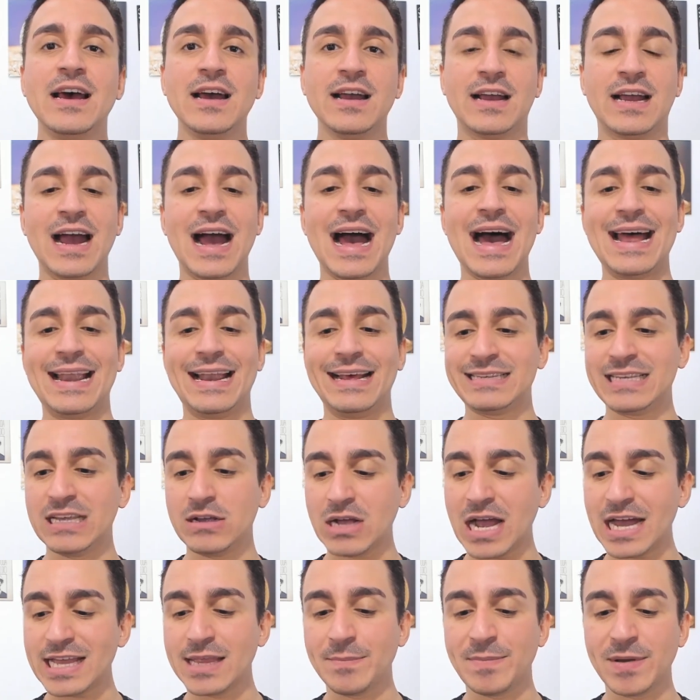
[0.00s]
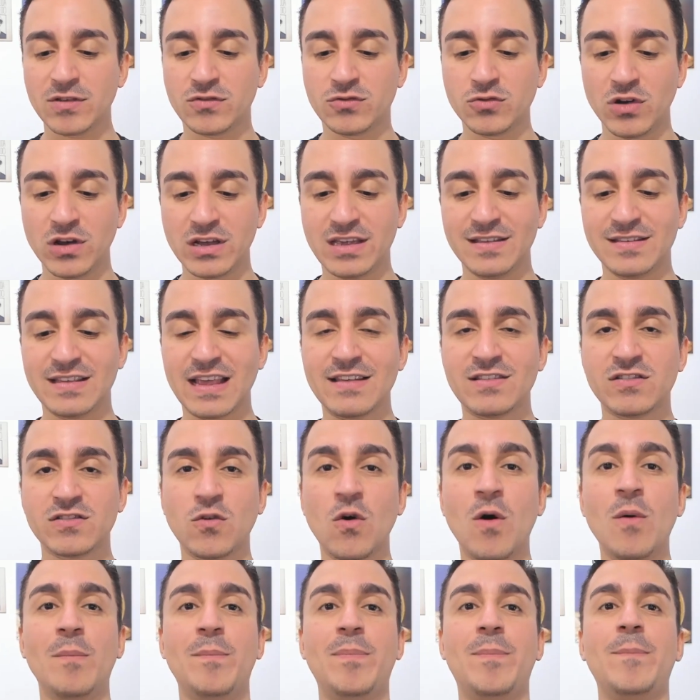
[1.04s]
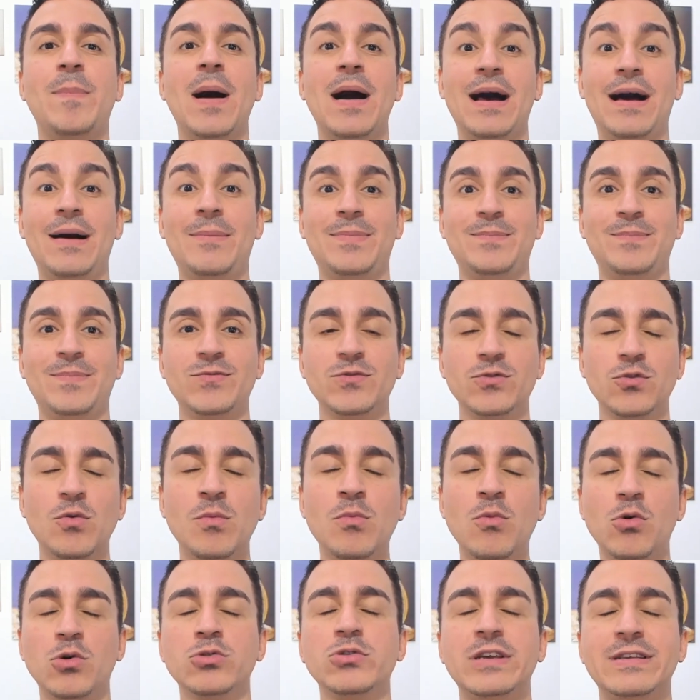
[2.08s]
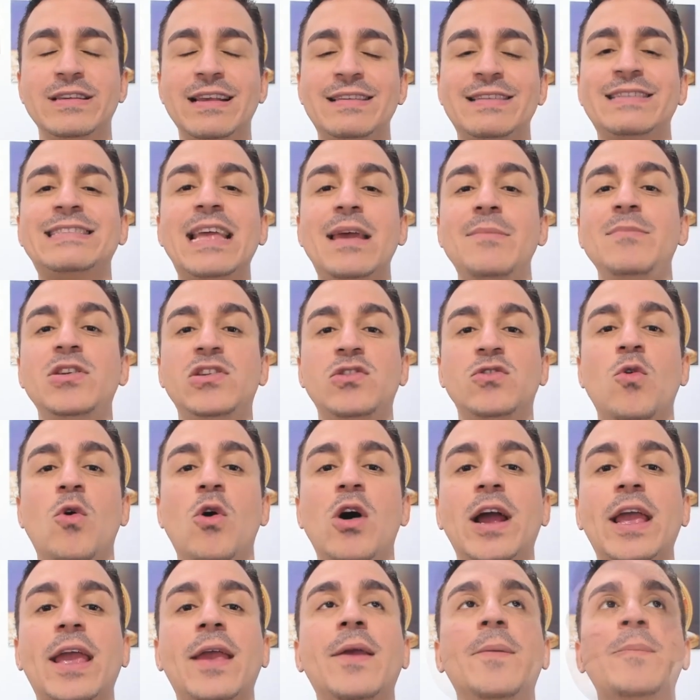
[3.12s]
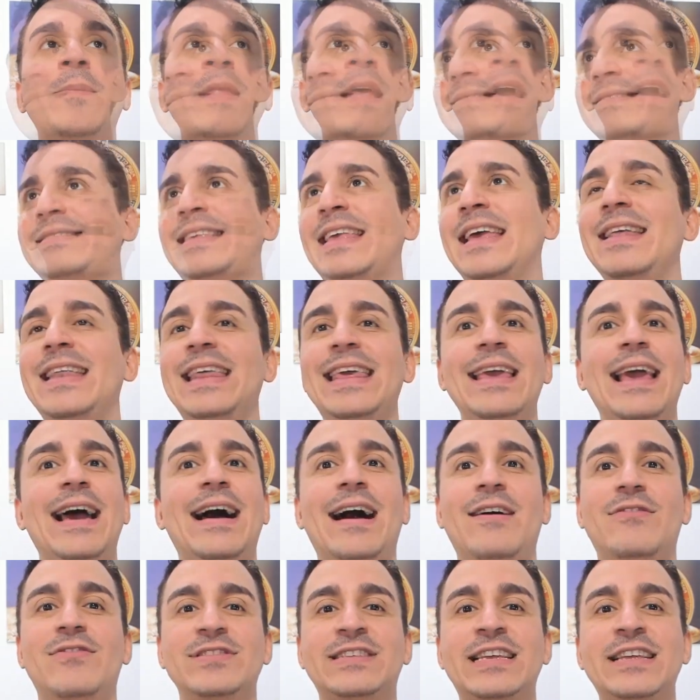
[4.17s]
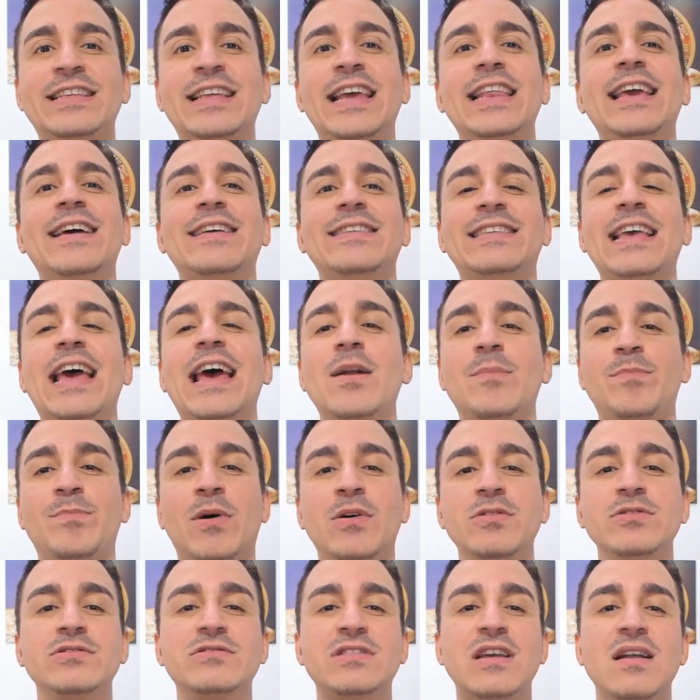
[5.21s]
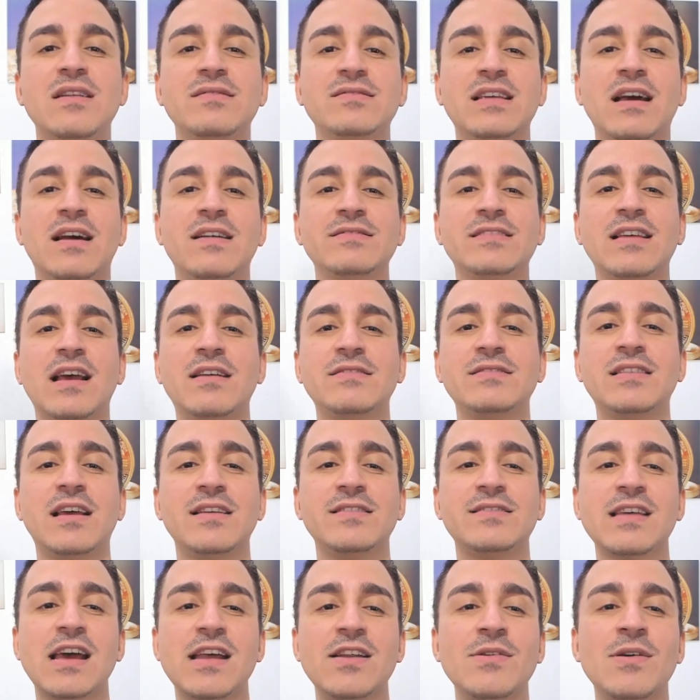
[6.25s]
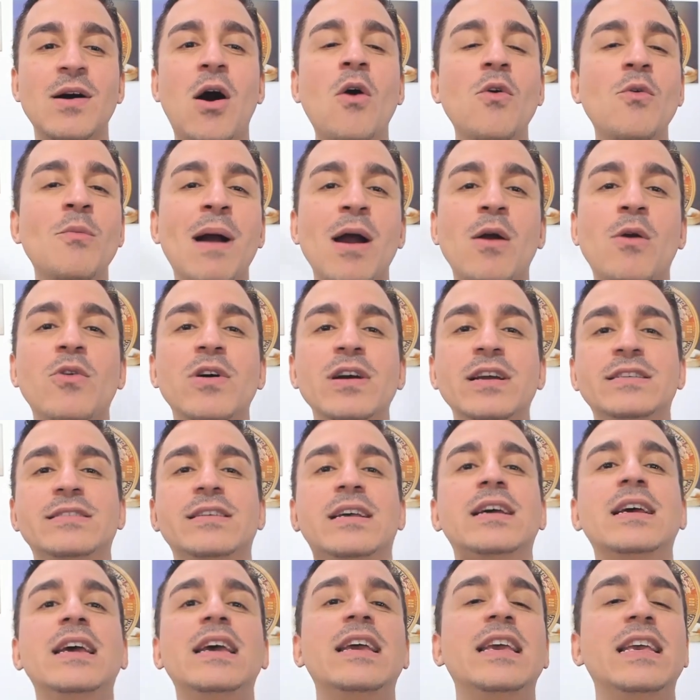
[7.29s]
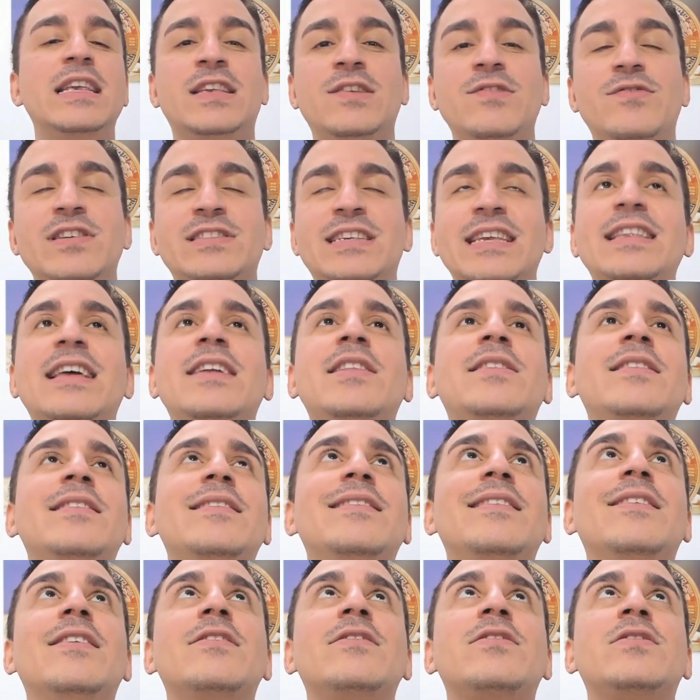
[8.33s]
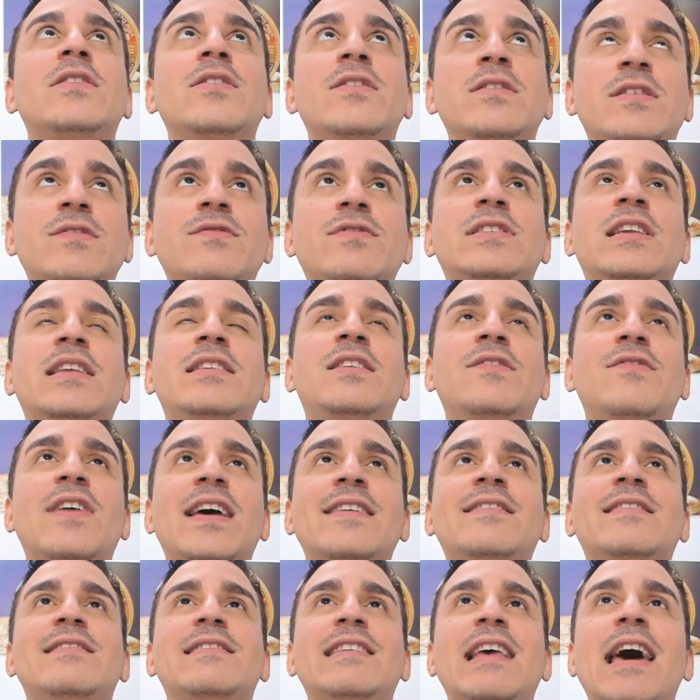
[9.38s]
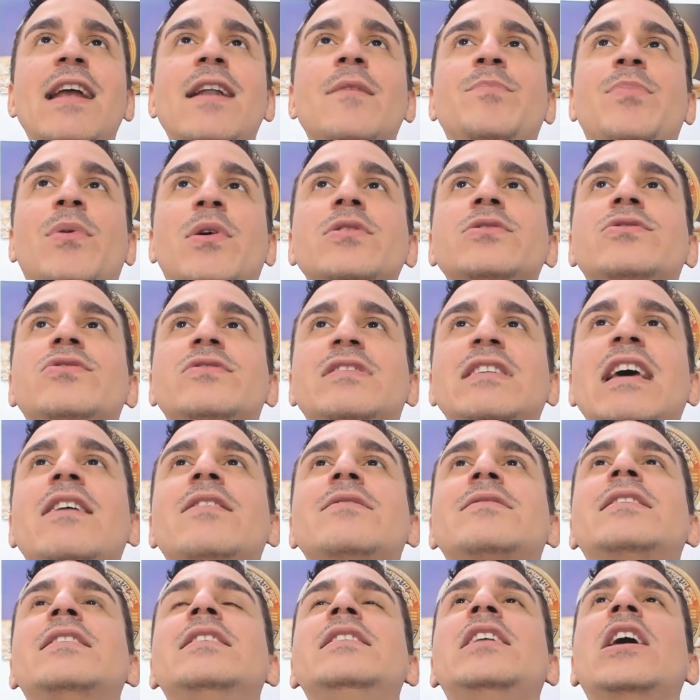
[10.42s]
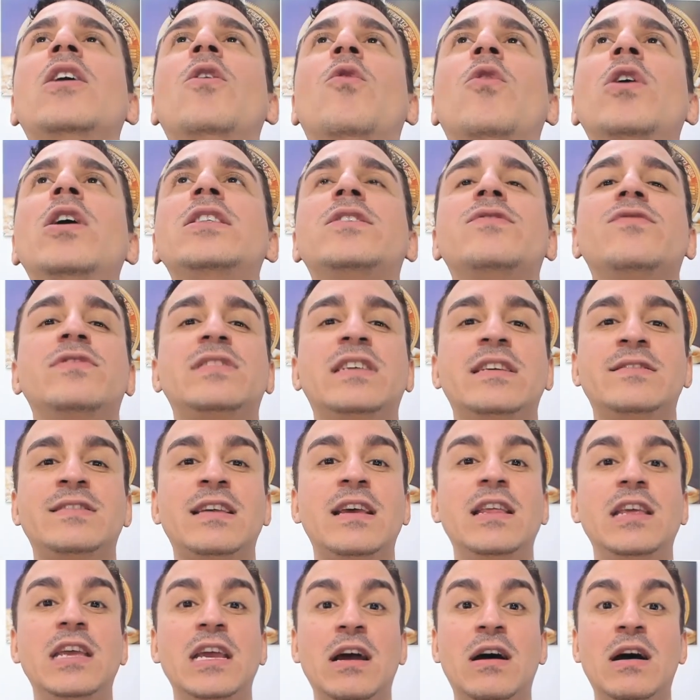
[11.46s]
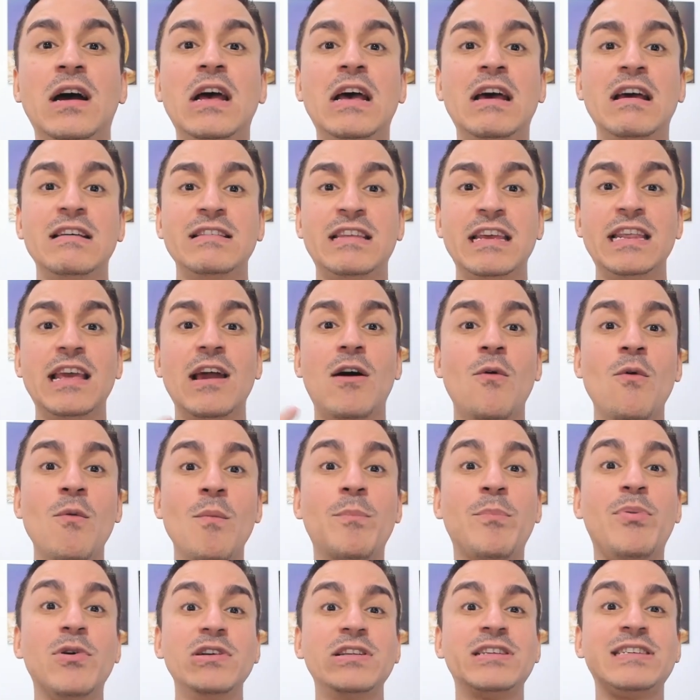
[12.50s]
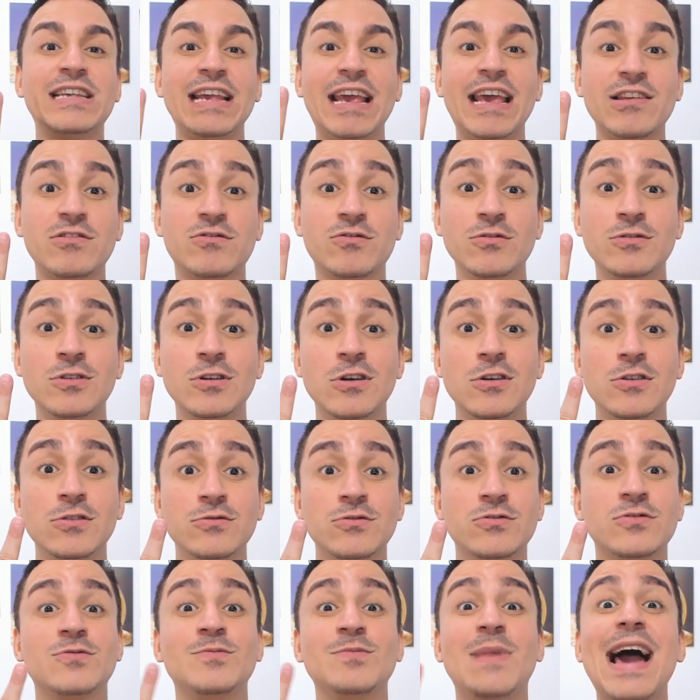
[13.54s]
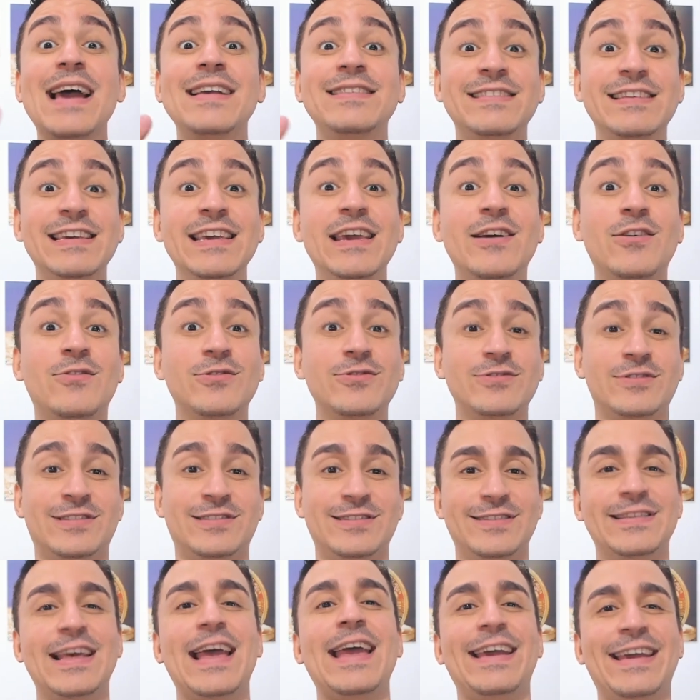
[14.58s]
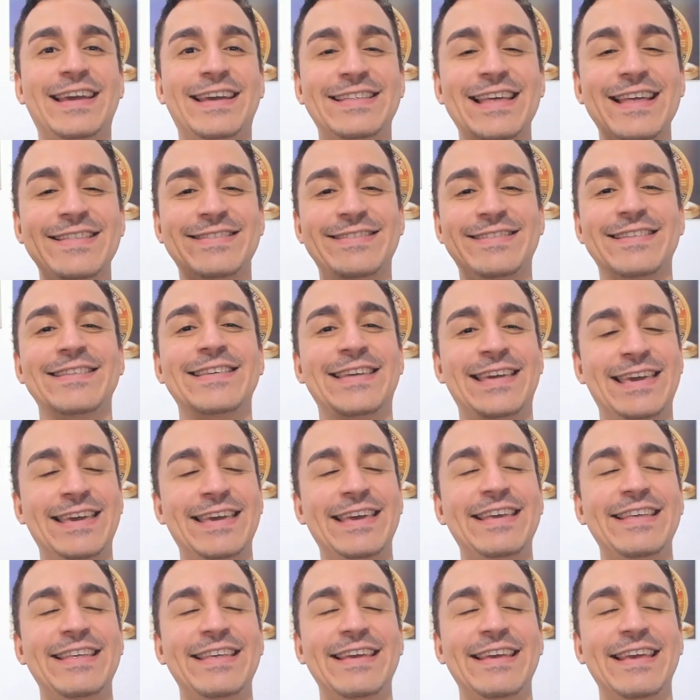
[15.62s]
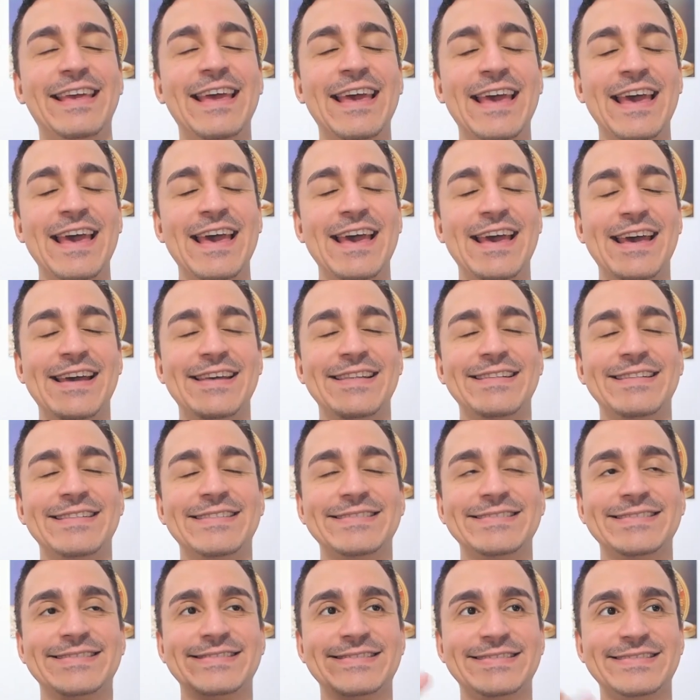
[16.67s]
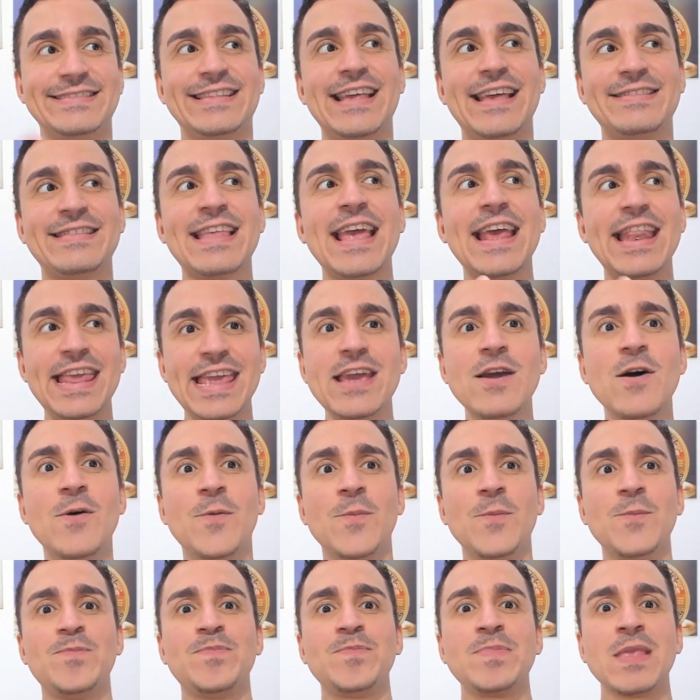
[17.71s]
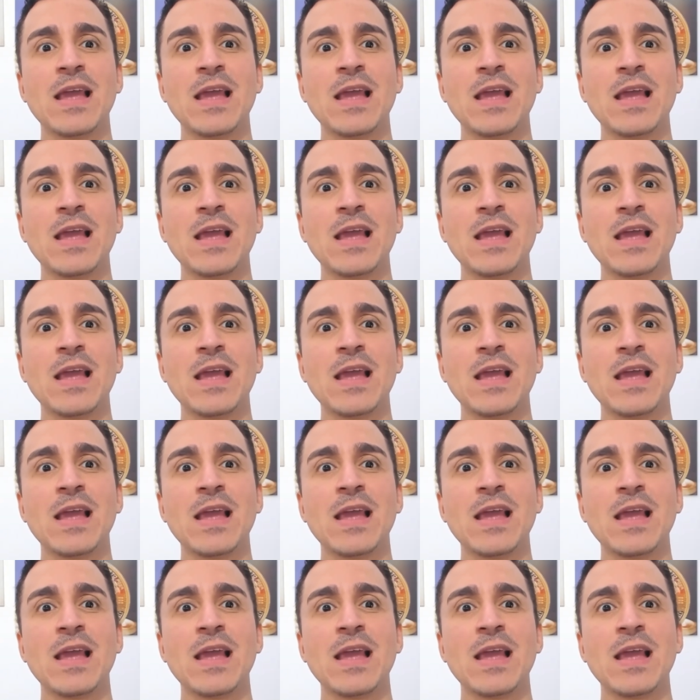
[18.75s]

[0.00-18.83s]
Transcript: cara, se cada pessoa quisesse comprar do mundo quisesse ter Bitcoin, seria, você teria 0.00000 alguma coisa. E se você de, se você tivesse 0.038, você seria teria 1% dos mais ricos, né, que de, que deteriam